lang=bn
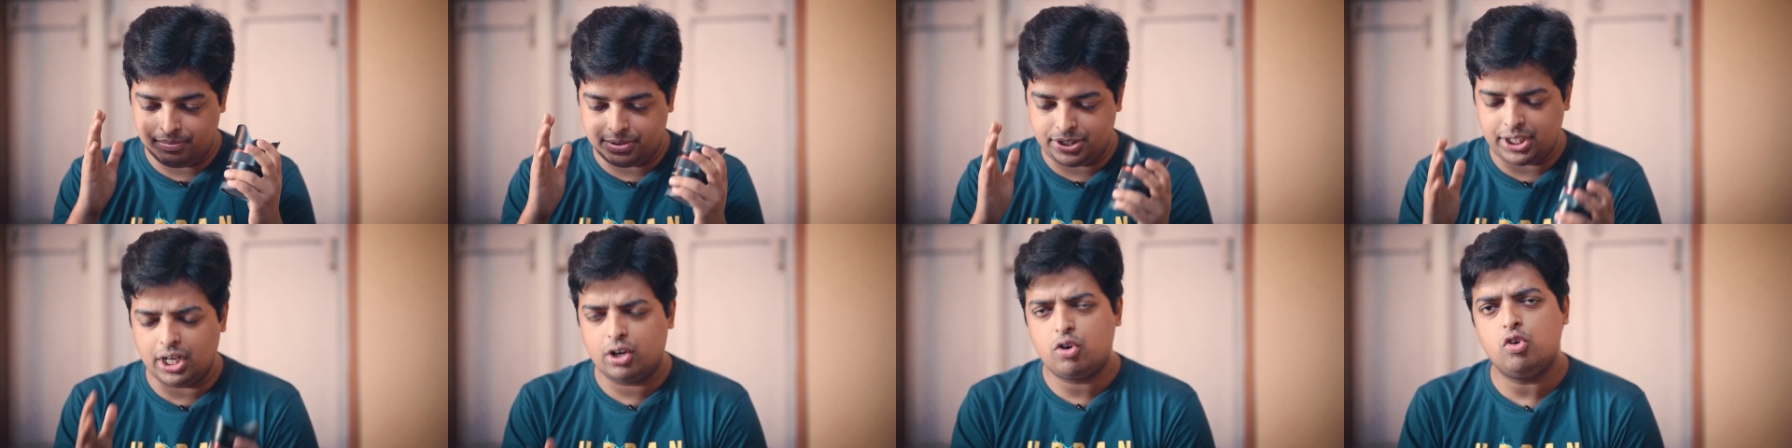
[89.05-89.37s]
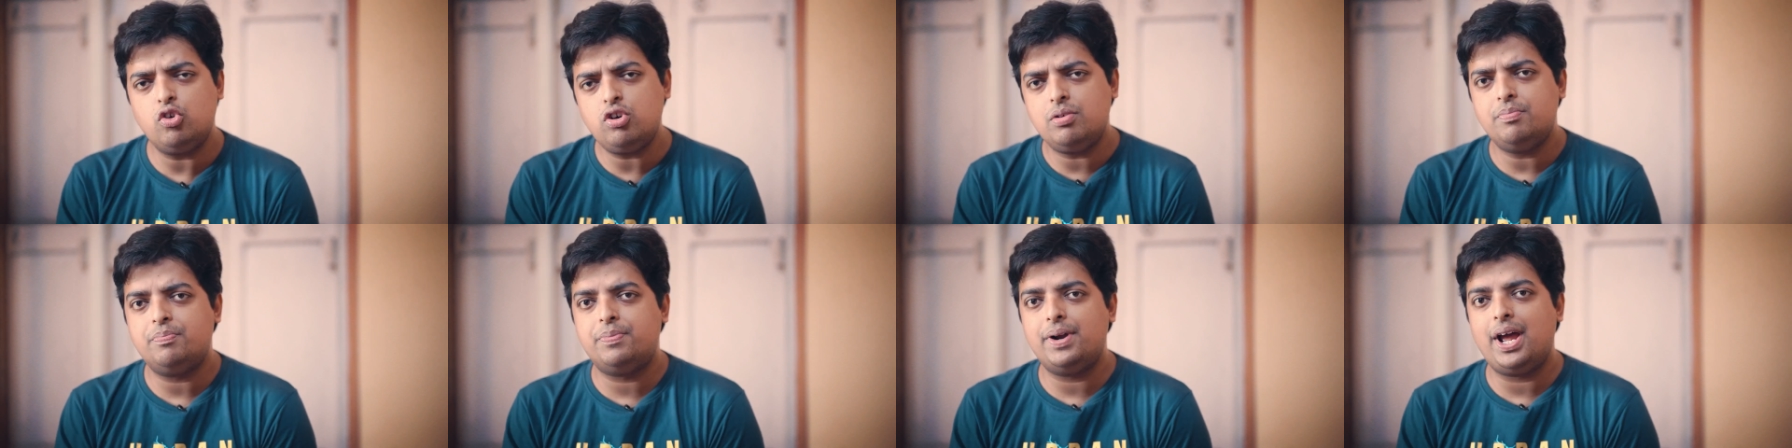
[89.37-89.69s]
যে
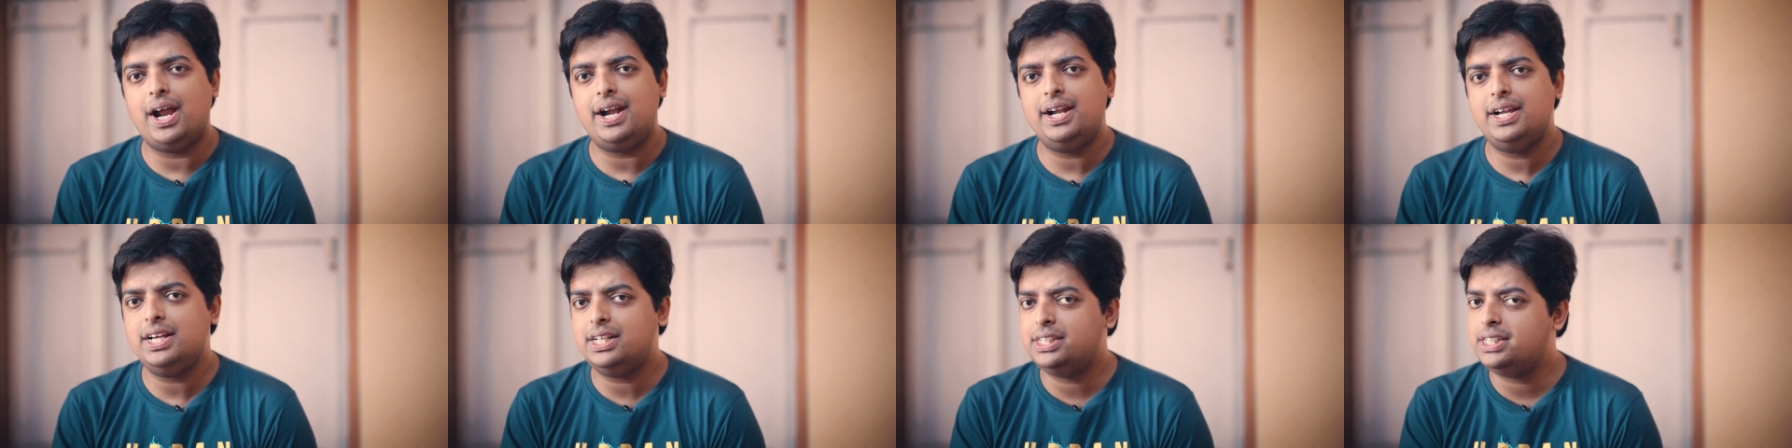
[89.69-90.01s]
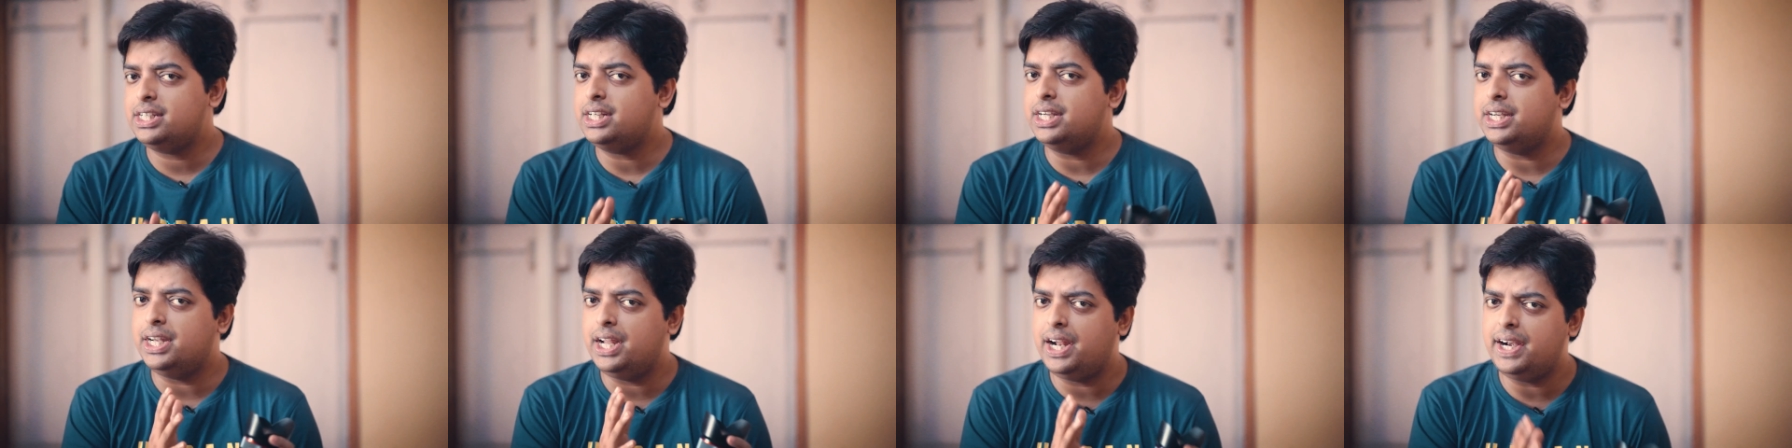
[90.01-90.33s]
কোনো ব্র্যান্ডের
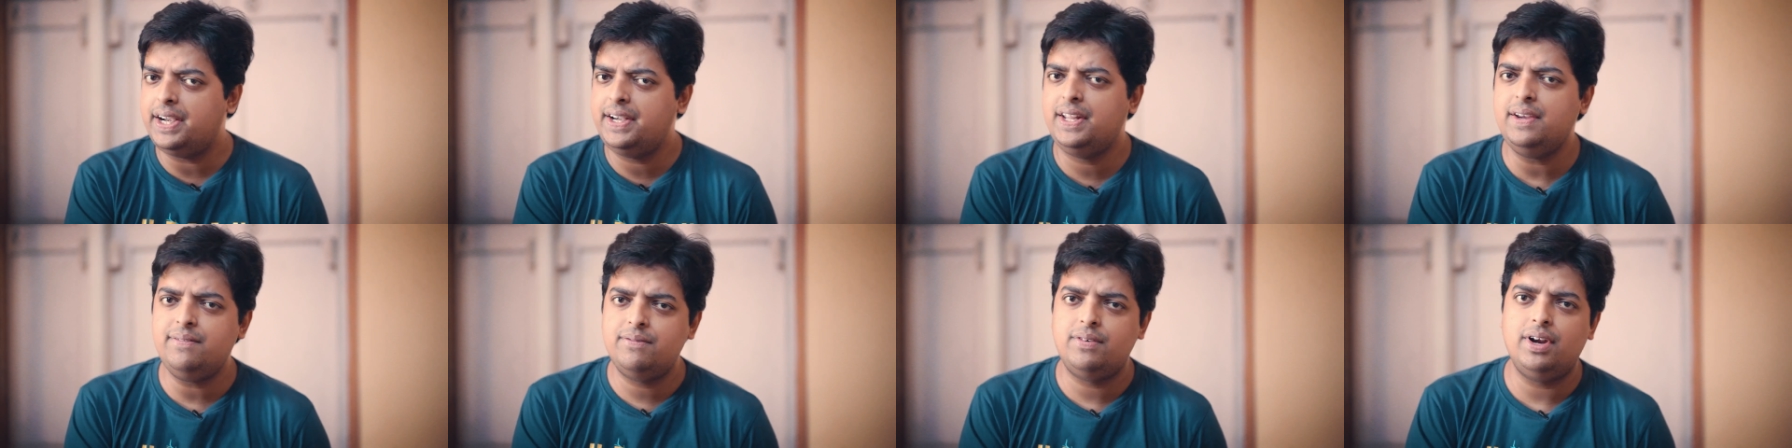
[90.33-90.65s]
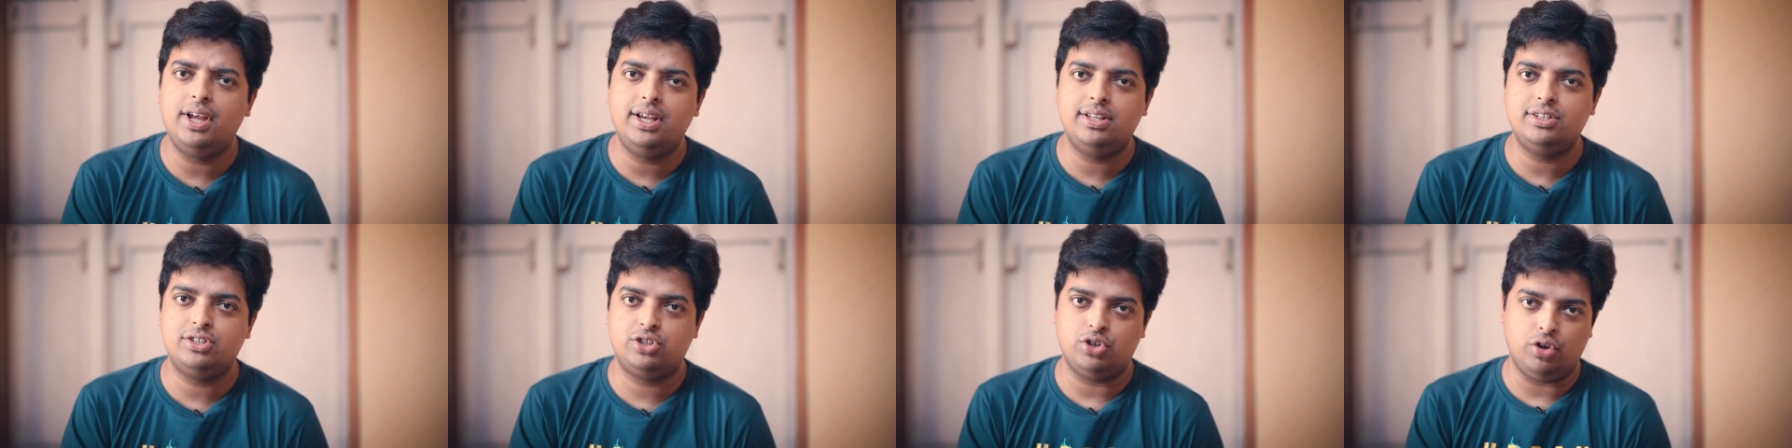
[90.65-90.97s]
যে নেটিভ
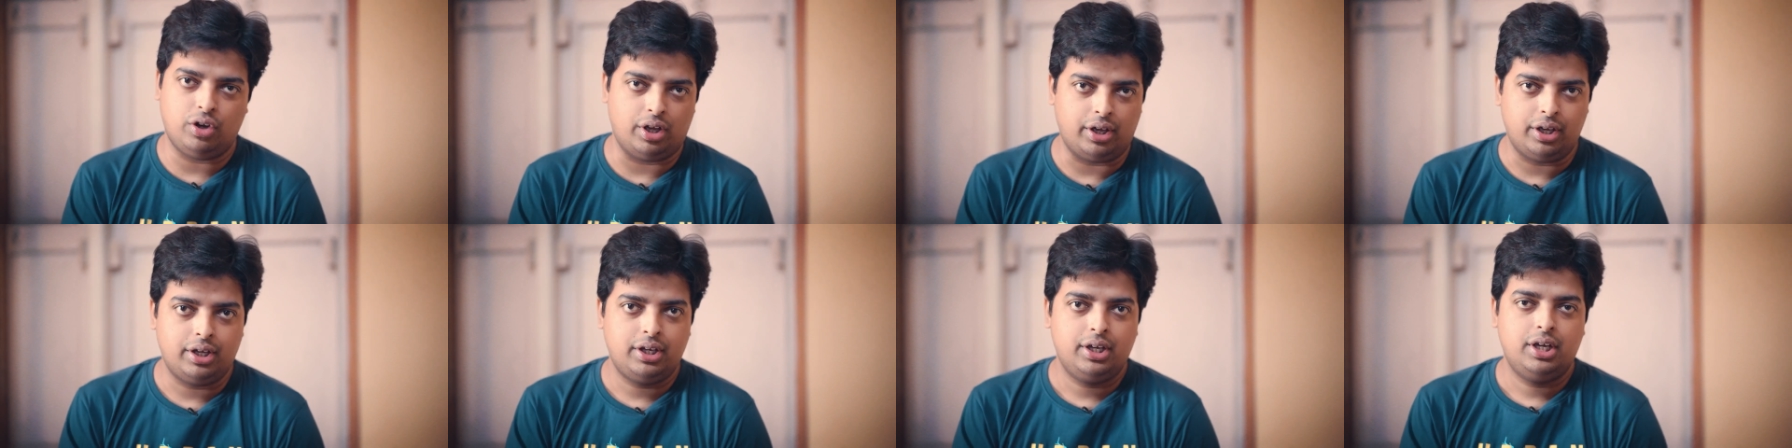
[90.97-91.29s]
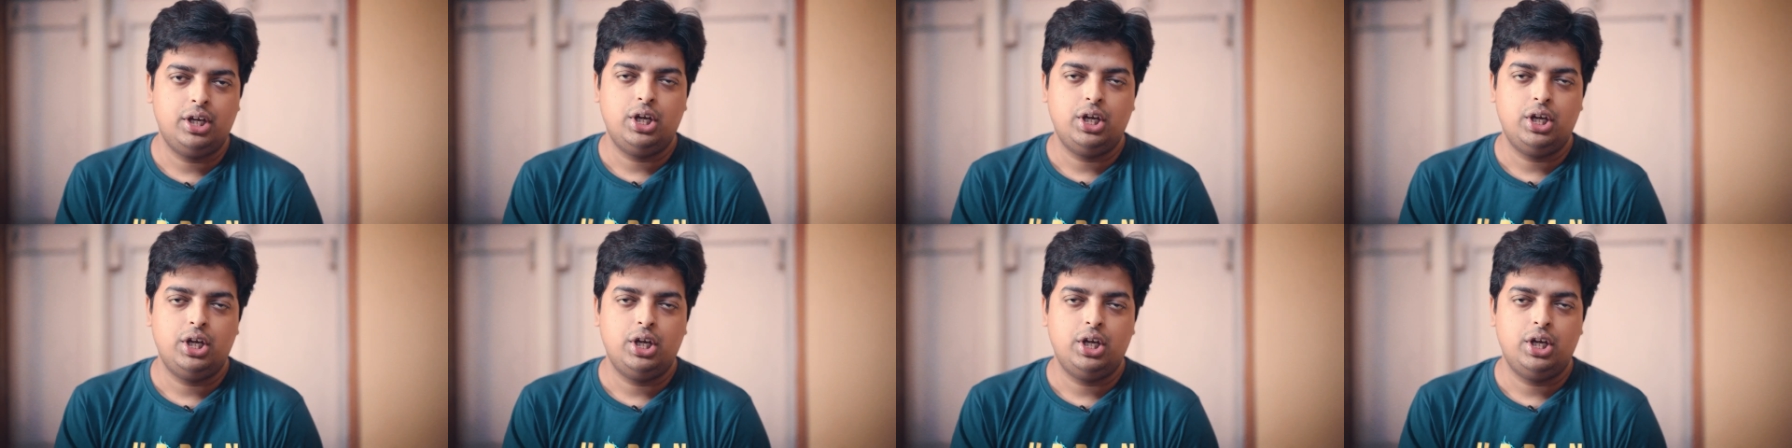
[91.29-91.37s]
লেন্স হয়